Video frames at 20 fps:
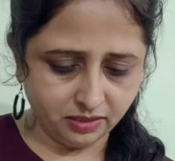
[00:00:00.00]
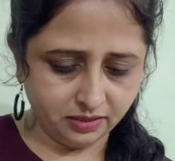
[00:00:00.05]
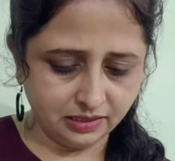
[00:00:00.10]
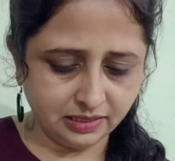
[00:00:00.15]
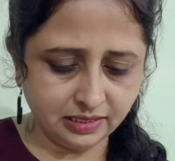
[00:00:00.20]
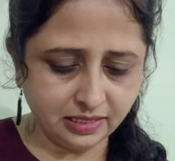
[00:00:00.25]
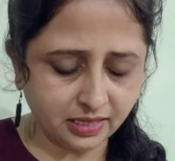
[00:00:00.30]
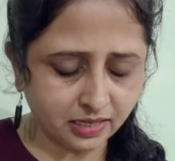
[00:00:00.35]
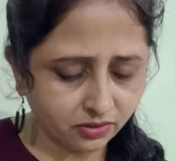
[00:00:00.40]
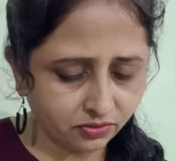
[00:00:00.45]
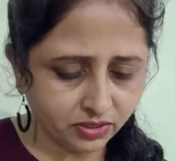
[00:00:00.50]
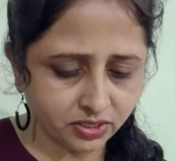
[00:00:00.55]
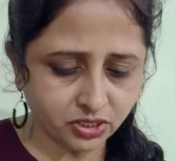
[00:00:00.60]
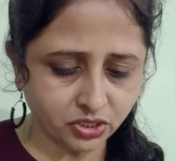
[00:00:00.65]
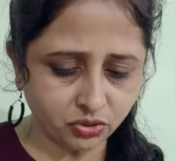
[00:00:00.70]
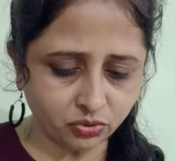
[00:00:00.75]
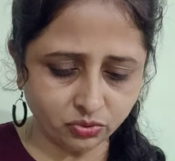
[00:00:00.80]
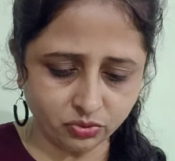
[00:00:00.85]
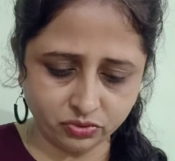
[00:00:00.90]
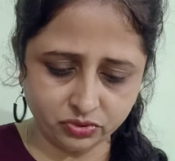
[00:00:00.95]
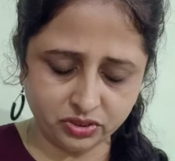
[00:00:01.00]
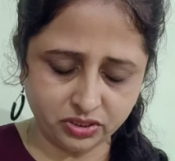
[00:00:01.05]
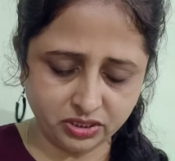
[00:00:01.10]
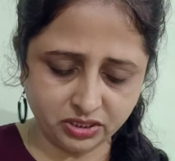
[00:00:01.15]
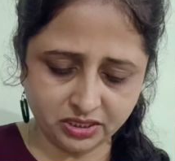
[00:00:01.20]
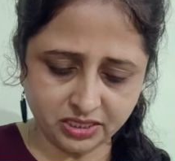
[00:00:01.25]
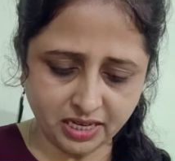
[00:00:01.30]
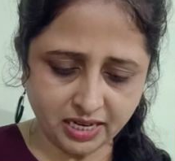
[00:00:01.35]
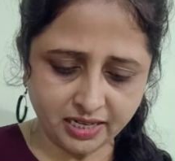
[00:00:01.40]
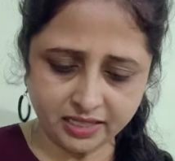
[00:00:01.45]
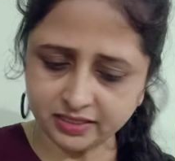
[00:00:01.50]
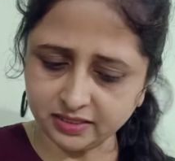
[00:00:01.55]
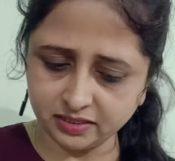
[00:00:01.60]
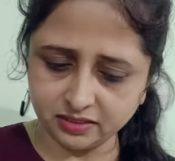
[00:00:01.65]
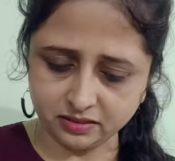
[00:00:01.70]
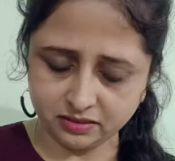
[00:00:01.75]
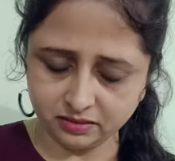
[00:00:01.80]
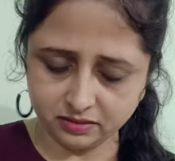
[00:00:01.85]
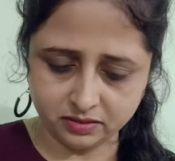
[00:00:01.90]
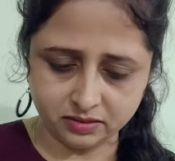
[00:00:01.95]
नर्वस हो शायद
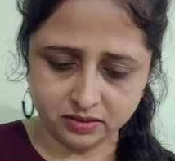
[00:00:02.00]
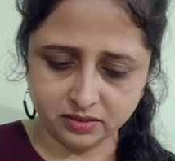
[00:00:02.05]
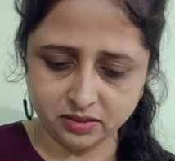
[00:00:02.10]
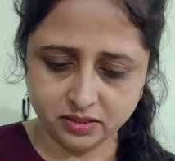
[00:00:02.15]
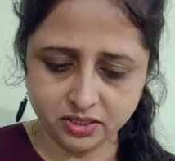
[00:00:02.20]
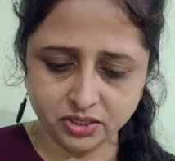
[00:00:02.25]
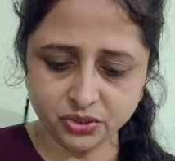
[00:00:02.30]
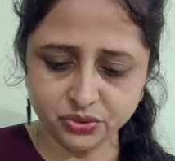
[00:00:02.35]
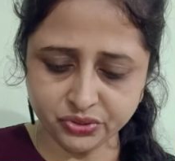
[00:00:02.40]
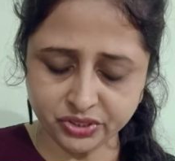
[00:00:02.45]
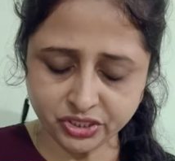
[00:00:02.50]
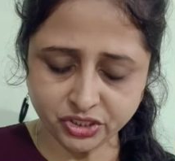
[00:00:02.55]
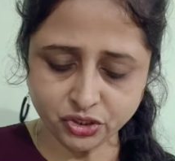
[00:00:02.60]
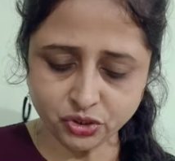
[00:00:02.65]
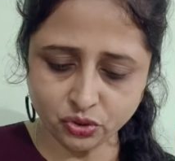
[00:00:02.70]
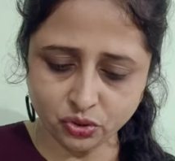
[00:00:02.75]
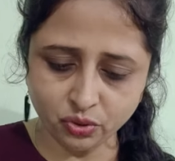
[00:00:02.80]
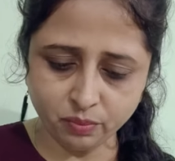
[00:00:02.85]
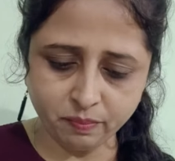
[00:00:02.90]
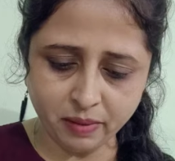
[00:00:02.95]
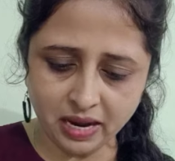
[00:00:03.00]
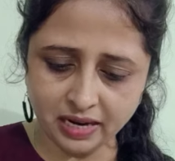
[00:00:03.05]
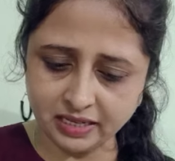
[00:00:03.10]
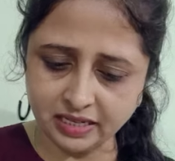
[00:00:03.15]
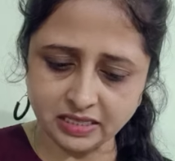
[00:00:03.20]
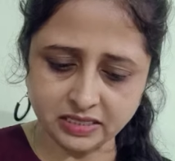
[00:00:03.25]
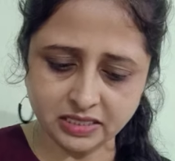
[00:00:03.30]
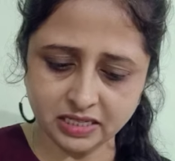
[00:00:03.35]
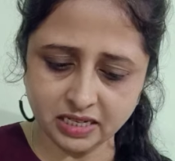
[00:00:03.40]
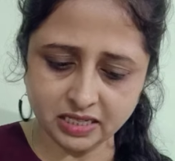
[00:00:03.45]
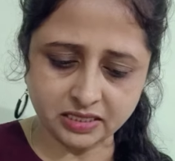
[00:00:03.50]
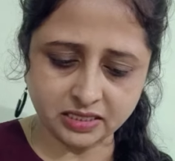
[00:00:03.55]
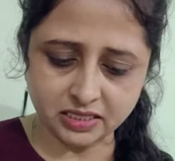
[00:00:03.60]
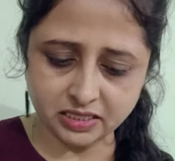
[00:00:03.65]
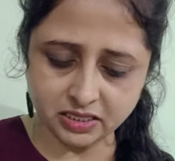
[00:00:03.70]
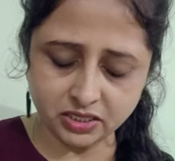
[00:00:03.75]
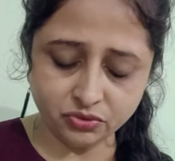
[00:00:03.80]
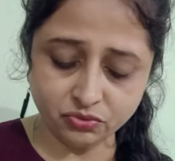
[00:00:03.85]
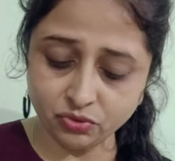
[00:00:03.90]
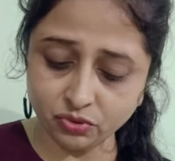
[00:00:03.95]
क्योंकि जो पाना चाहते
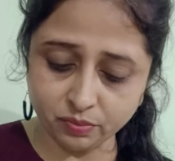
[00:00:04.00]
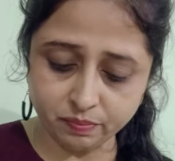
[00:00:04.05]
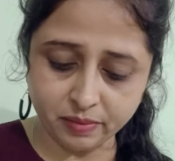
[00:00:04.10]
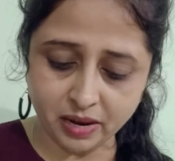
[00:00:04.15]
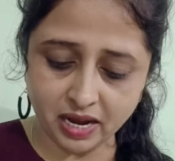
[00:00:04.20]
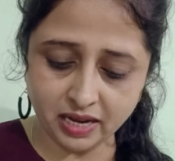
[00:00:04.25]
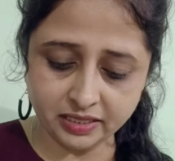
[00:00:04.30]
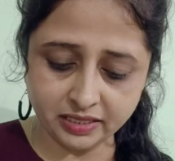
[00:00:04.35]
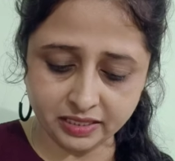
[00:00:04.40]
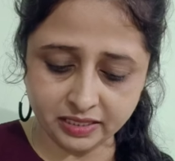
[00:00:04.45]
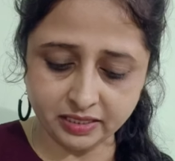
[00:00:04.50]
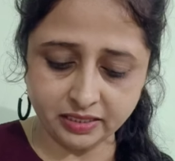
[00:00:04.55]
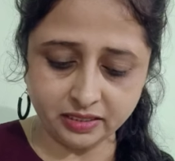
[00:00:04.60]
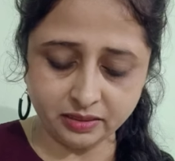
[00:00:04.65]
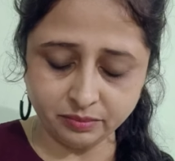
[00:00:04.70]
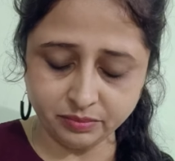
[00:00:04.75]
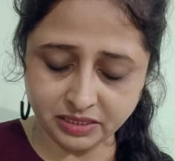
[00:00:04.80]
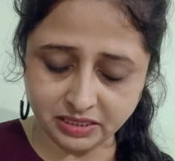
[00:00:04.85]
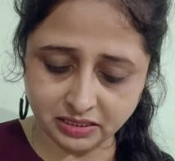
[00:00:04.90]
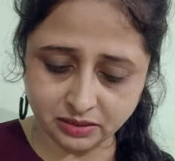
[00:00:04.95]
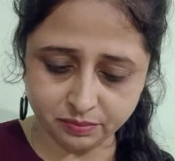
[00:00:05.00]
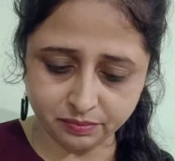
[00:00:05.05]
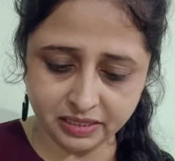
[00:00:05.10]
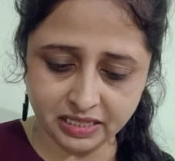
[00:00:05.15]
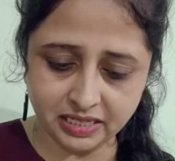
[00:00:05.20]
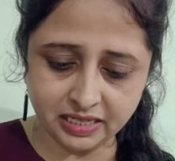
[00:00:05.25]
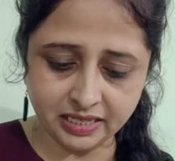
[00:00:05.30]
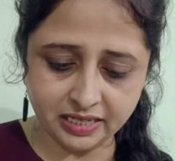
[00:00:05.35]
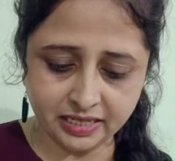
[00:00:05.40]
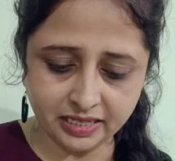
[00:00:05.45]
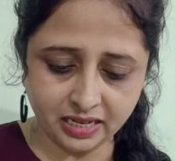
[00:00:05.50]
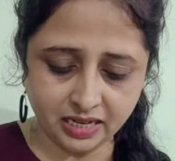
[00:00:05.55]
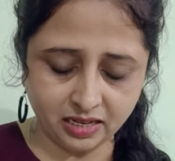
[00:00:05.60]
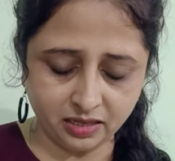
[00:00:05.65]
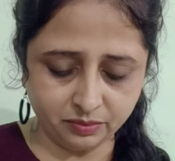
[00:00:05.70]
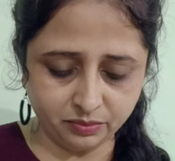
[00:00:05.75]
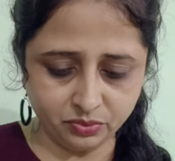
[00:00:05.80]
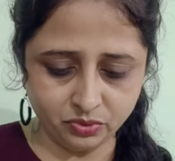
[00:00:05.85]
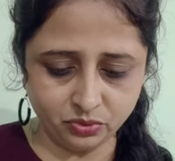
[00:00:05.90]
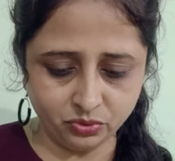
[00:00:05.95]
थे वो पा नहीं मीन्स मिल नहीं रहा
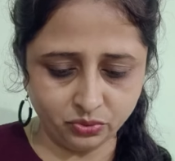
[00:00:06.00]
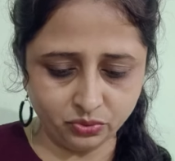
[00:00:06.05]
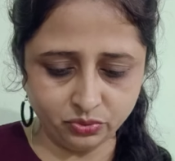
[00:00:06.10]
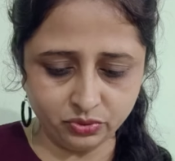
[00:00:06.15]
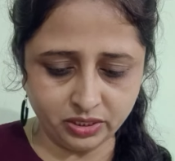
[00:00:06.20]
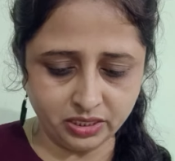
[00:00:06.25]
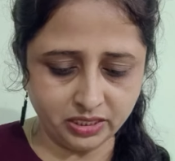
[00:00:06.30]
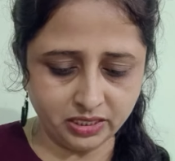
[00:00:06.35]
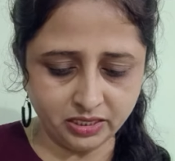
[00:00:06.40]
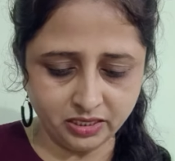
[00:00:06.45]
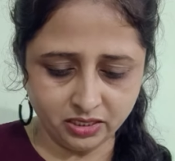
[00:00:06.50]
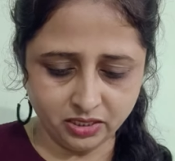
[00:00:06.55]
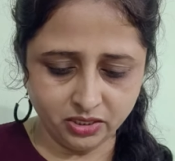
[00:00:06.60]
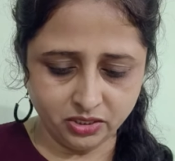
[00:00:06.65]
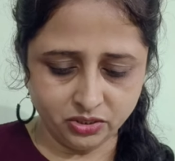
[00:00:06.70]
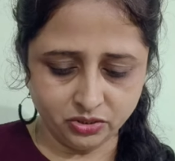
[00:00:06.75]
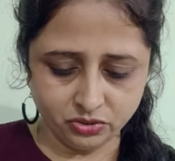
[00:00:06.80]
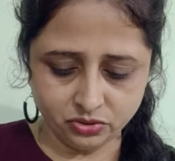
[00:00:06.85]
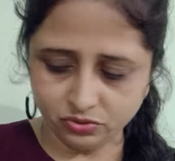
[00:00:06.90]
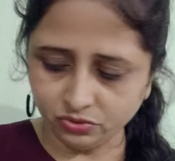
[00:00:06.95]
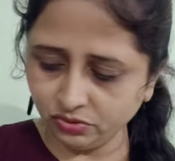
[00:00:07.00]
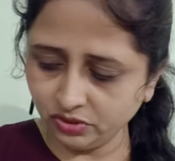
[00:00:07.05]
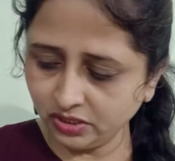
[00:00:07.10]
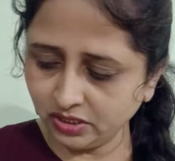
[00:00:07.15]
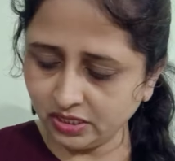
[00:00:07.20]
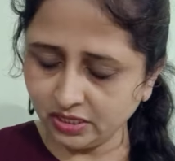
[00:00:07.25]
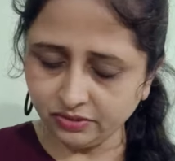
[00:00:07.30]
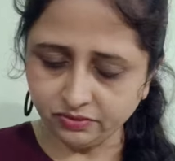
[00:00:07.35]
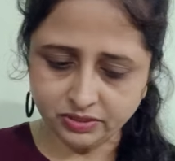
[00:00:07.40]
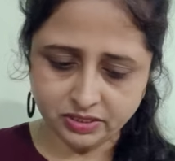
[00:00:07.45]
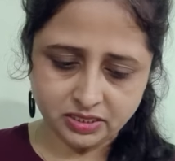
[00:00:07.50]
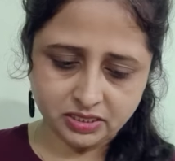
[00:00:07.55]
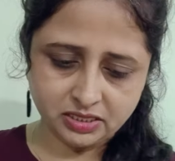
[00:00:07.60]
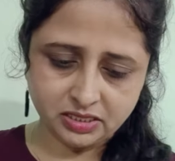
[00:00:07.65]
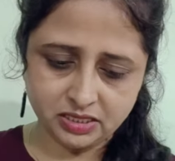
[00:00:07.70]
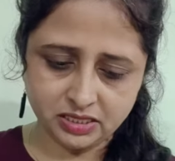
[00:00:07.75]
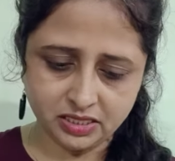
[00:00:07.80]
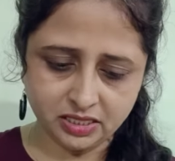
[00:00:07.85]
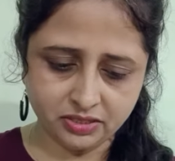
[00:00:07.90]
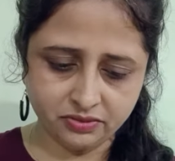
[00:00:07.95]
आपको ओके सो so, इसके वजह से
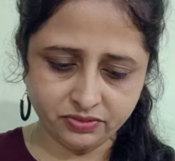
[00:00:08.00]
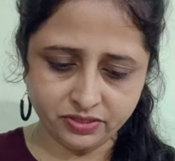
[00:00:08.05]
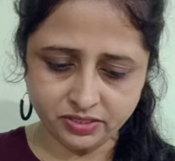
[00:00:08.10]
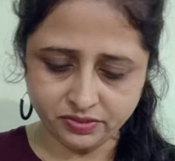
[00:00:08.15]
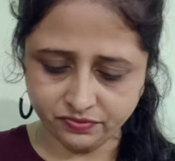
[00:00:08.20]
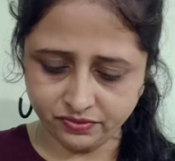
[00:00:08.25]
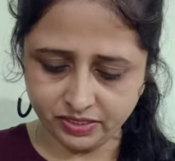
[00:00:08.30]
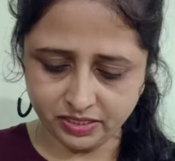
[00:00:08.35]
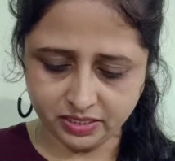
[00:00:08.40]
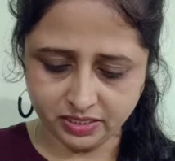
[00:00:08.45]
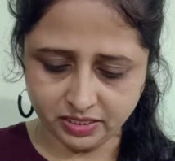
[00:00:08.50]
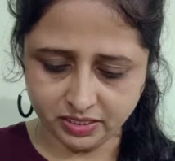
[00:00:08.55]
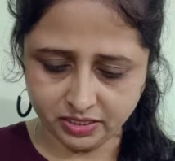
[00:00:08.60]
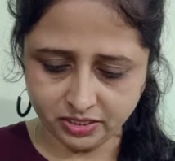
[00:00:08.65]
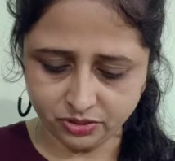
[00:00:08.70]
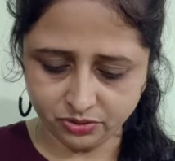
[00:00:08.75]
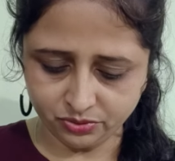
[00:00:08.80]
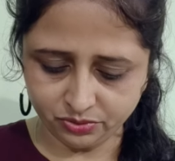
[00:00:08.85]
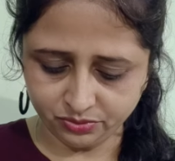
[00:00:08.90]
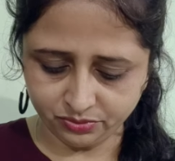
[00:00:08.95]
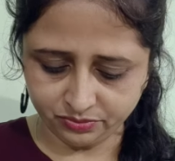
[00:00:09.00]
नर्वस फील कर रहे हो